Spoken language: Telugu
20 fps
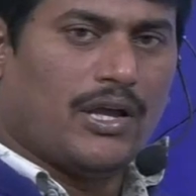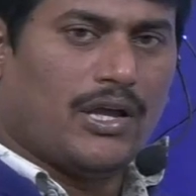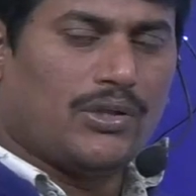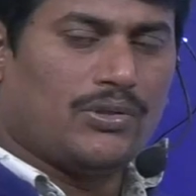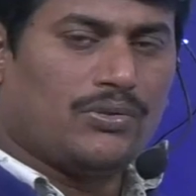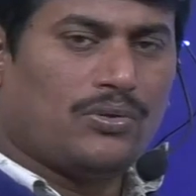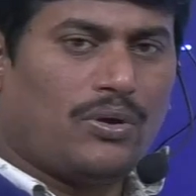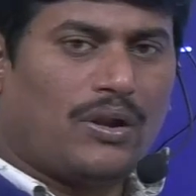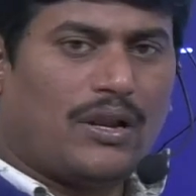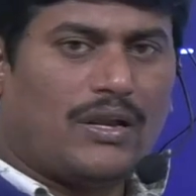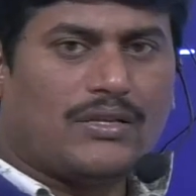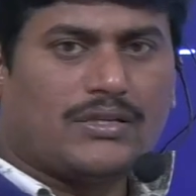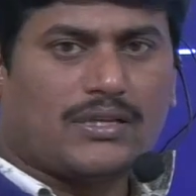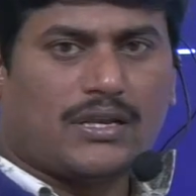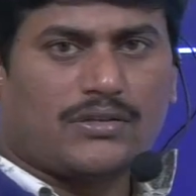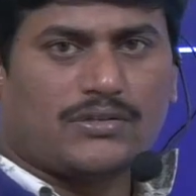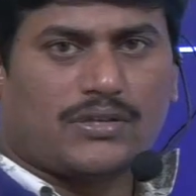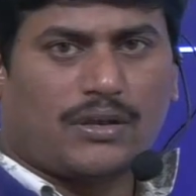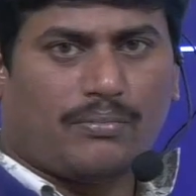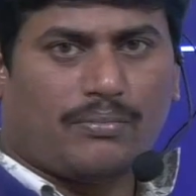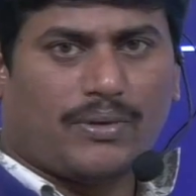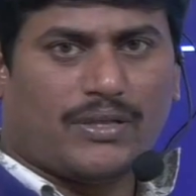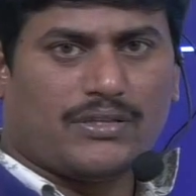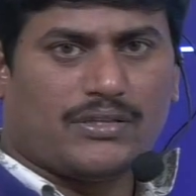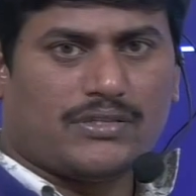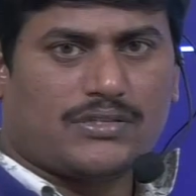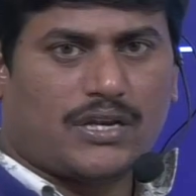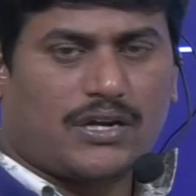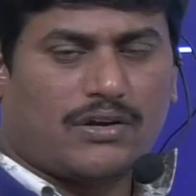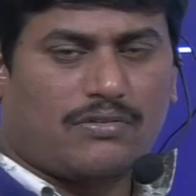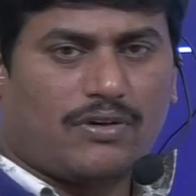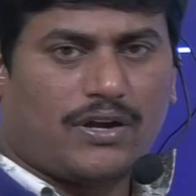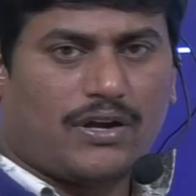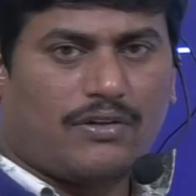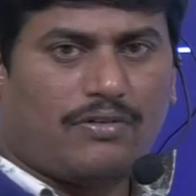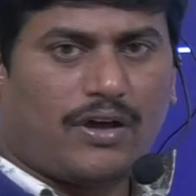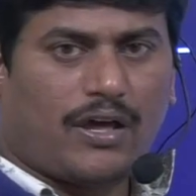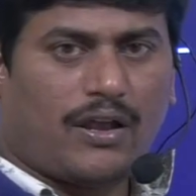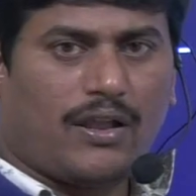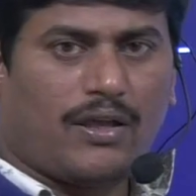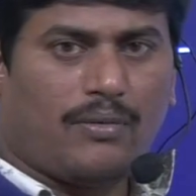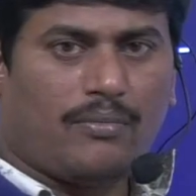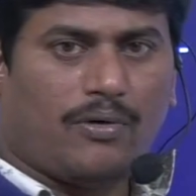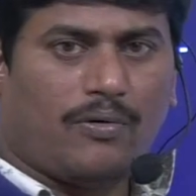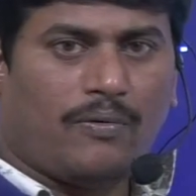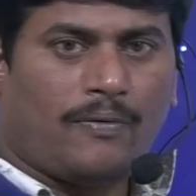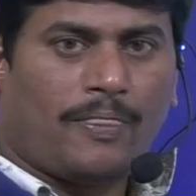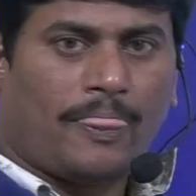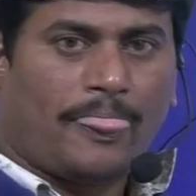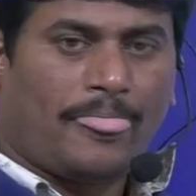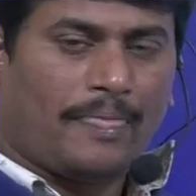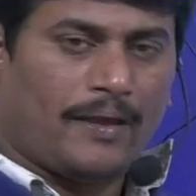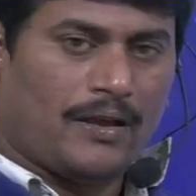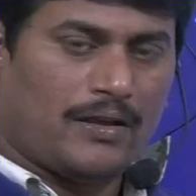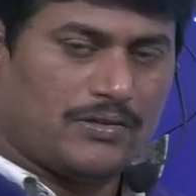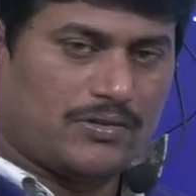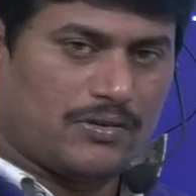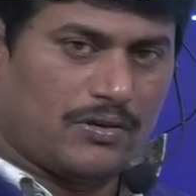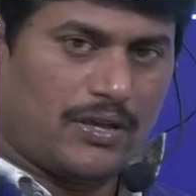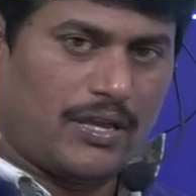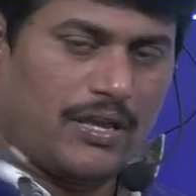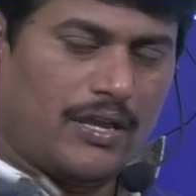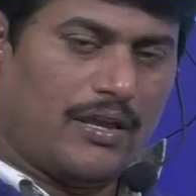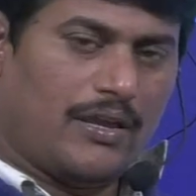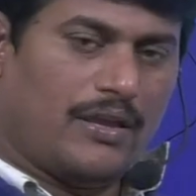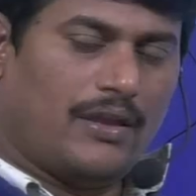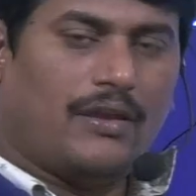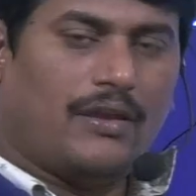హిందూ రిలీజన్కి సంబంధించినటువంటి వాళ్ళేమో సో ఈ